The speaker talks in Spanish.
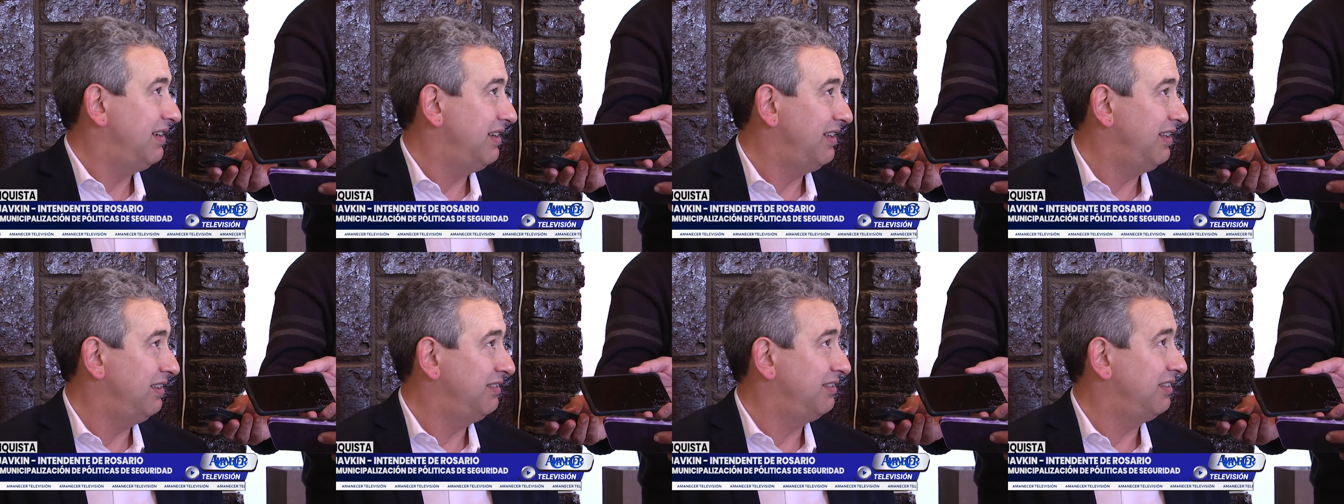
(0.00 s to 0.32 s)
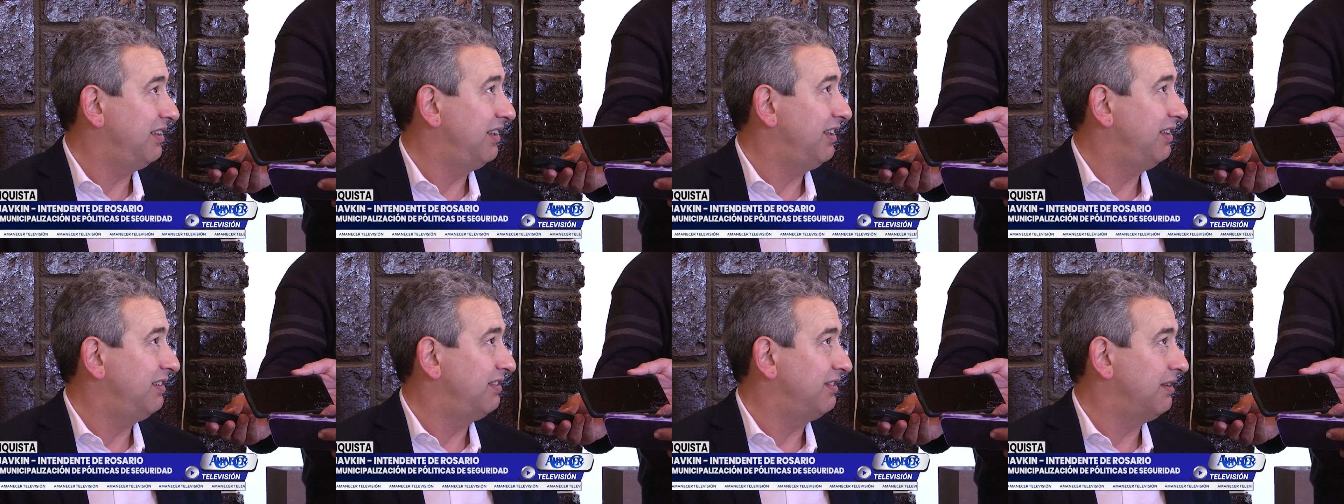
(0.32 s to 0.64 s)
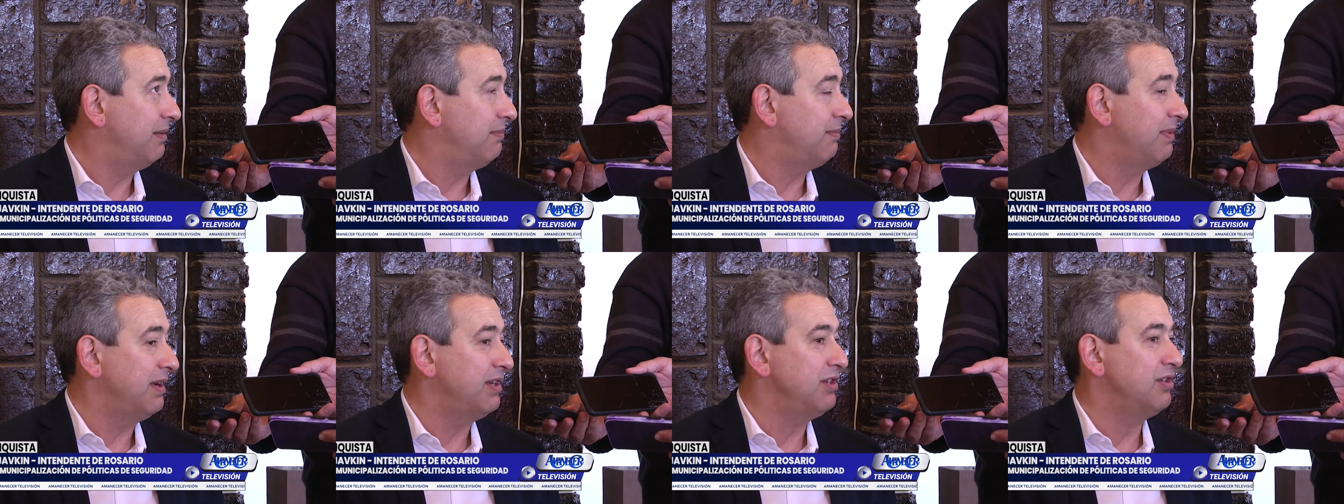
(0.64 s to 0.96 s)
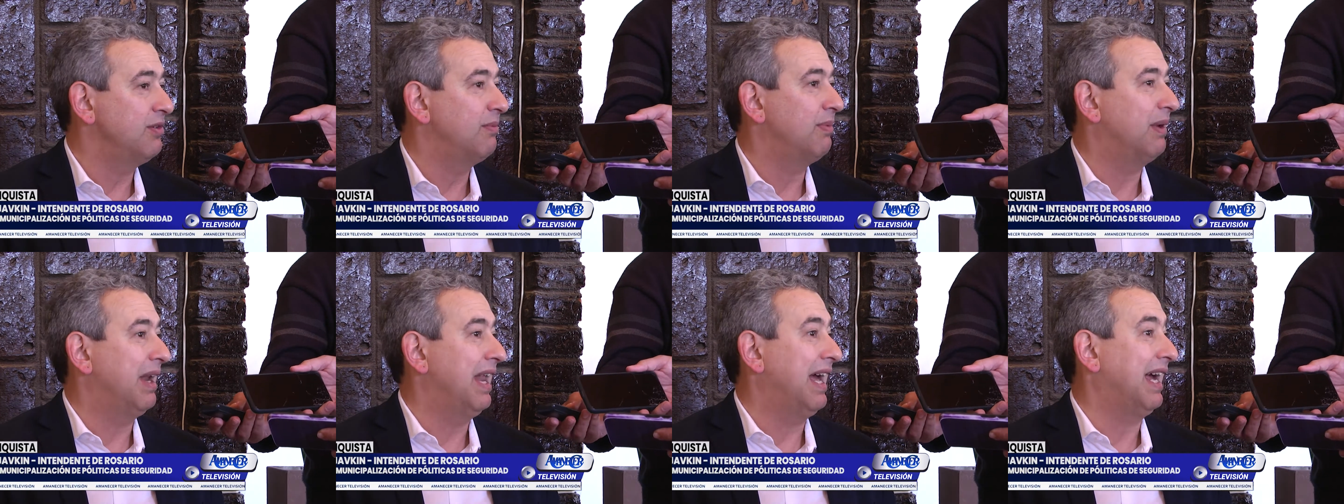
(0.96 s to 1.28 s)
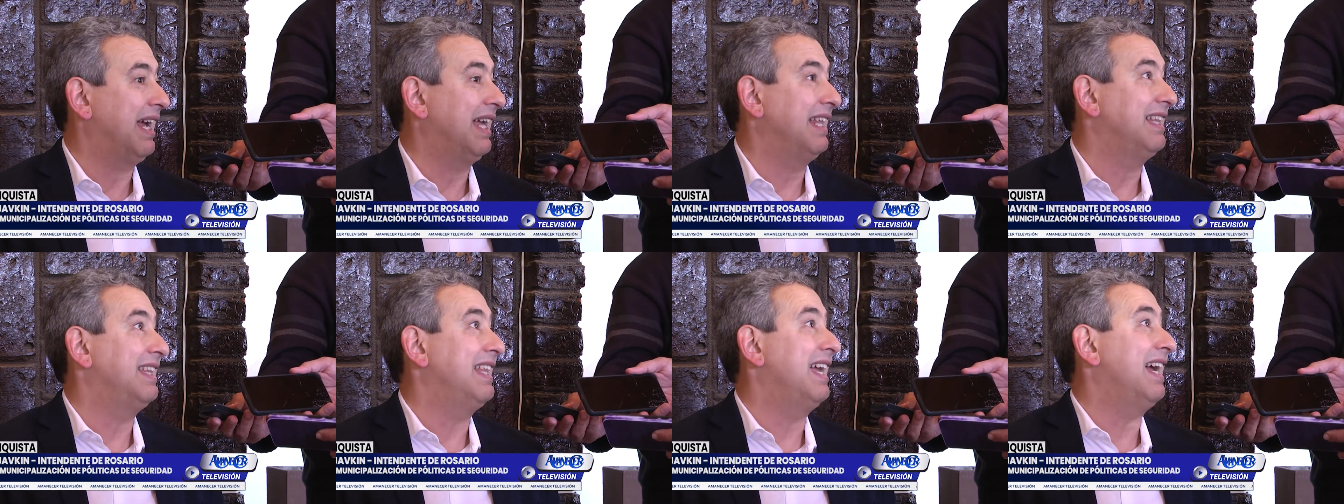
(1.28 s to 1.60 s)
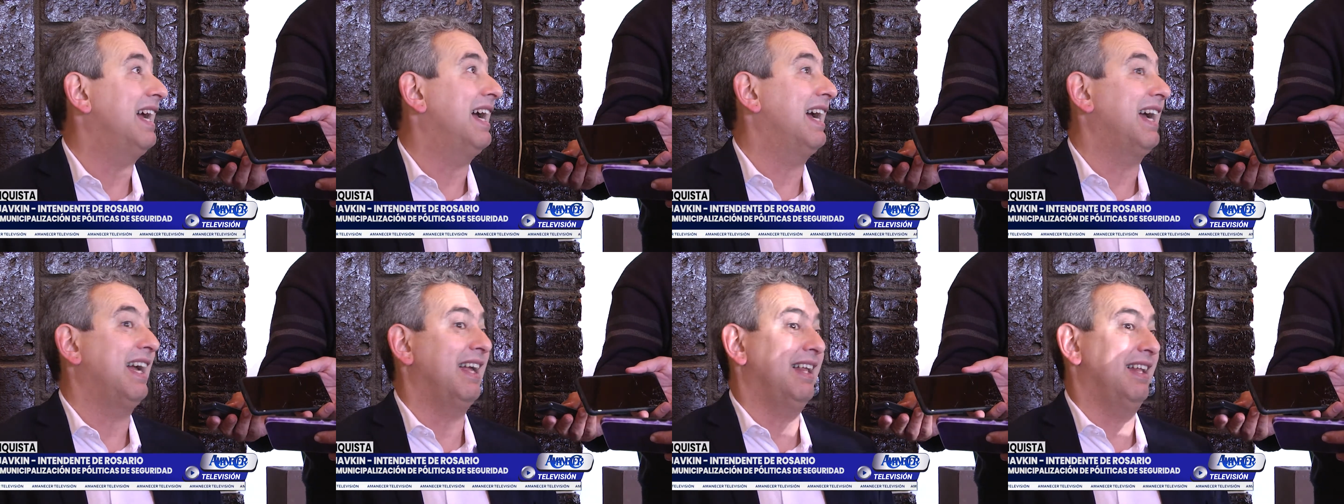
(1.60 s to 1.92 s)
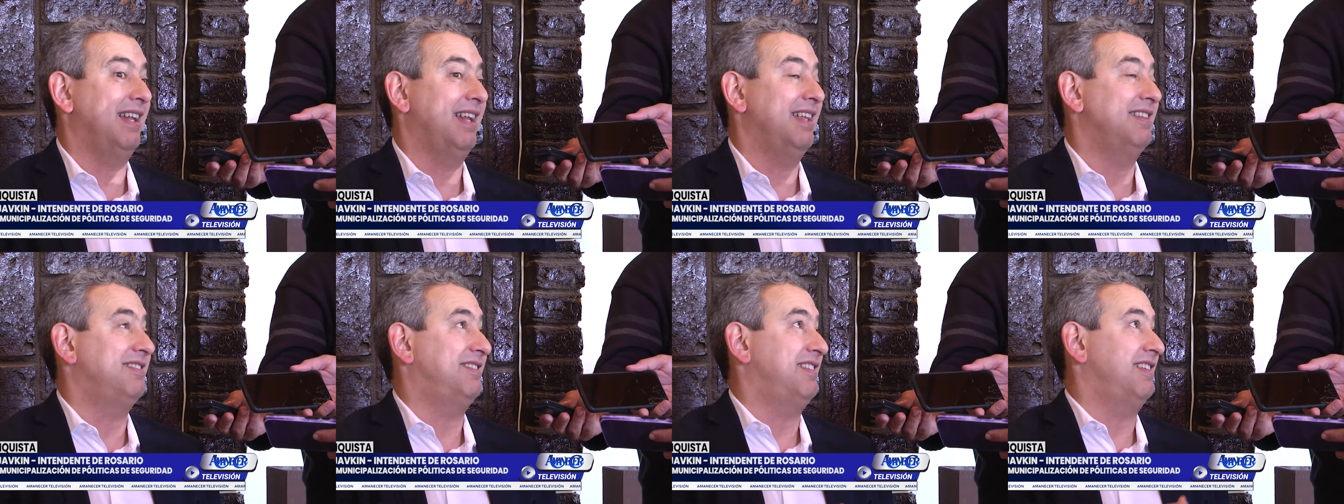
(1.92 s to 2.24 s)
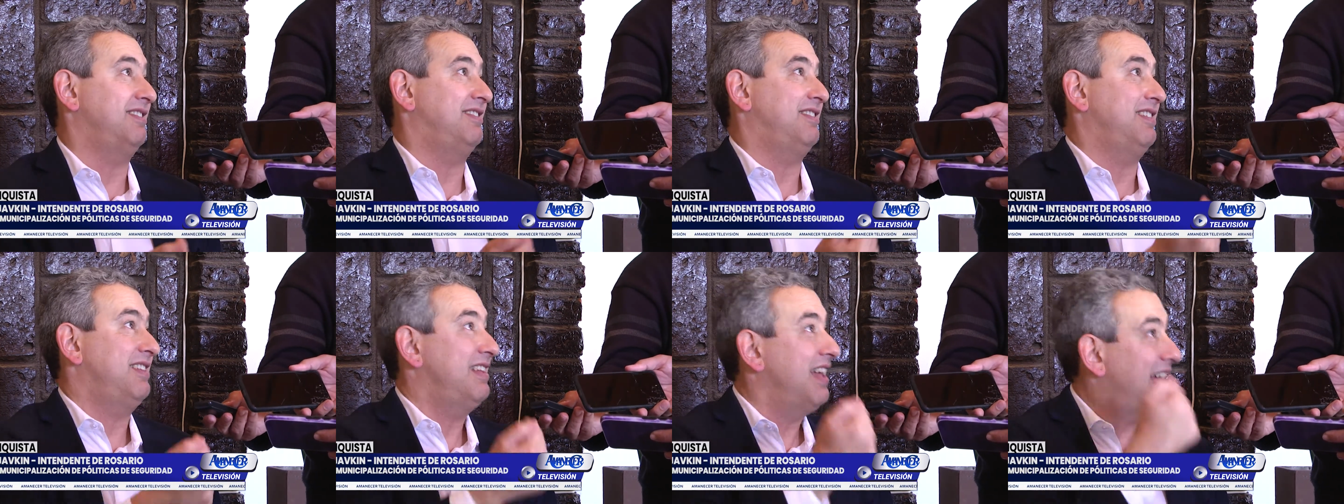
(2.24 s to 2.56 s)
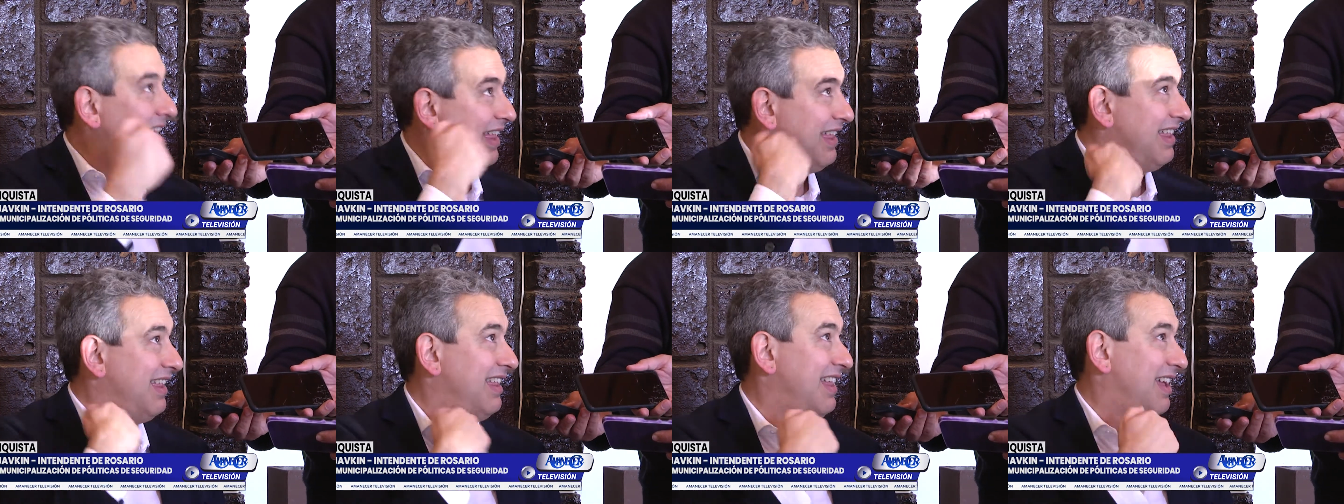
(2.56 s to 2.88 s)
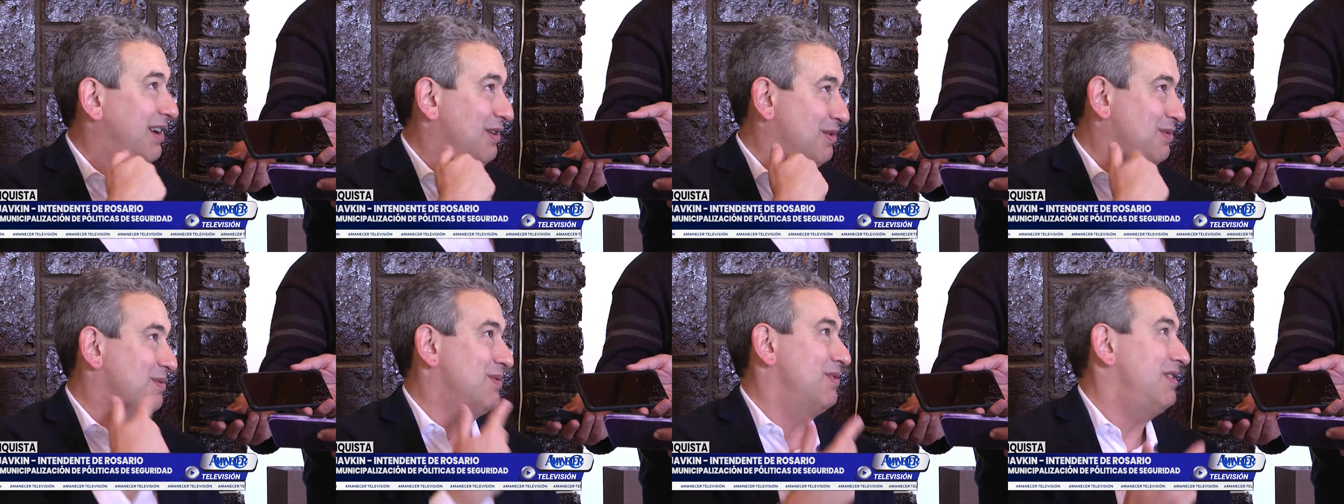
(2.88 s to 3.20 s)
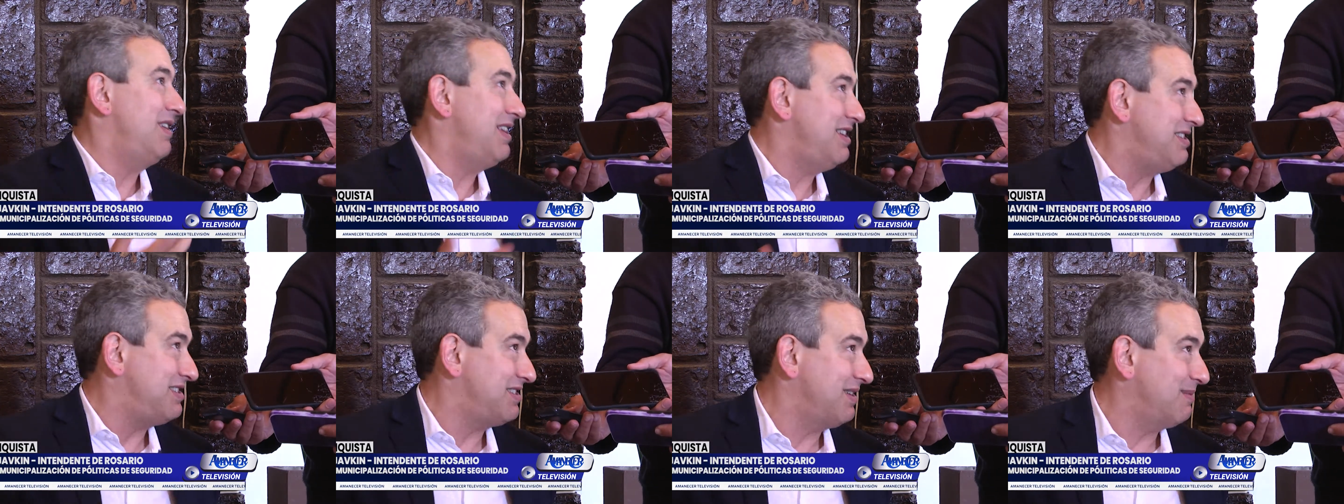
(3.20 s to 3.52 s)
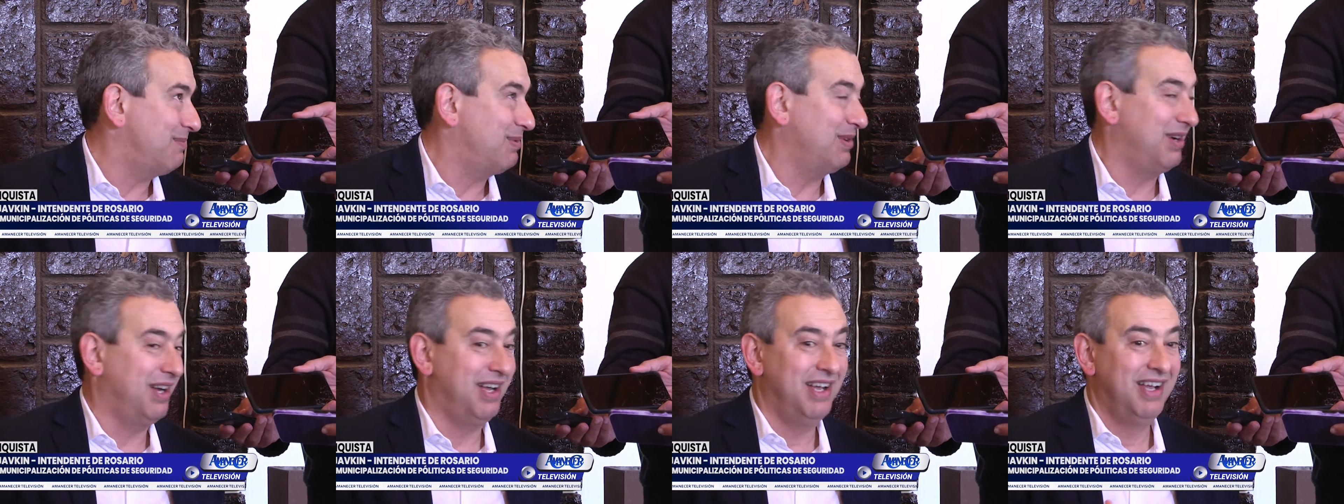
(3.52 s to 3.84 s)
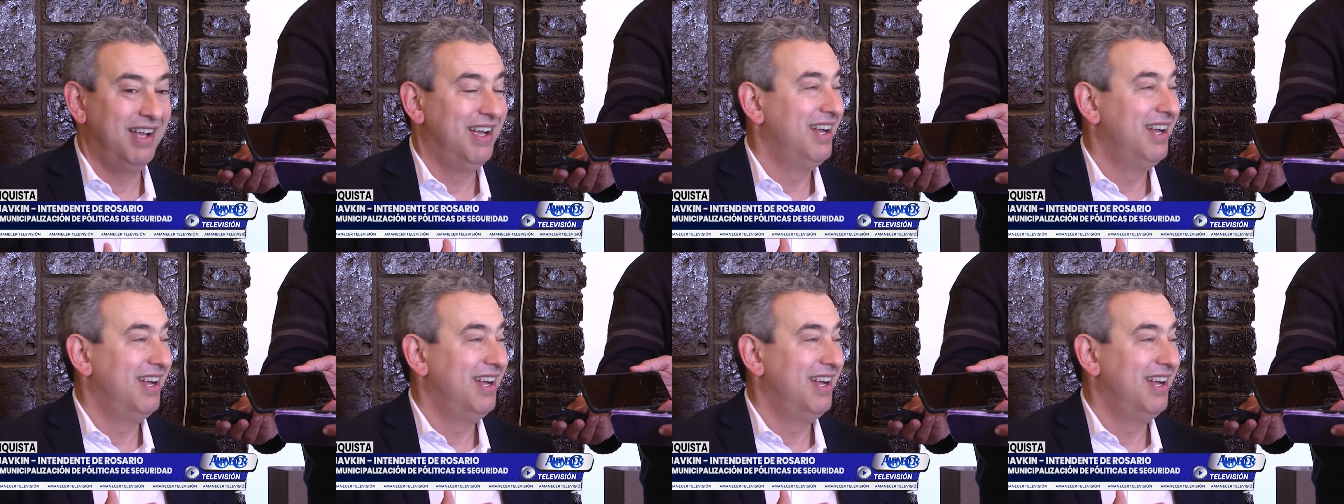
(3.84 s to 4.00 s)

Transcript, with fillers: ese desempeño para que tengan necesidad de darnos bolillas, porque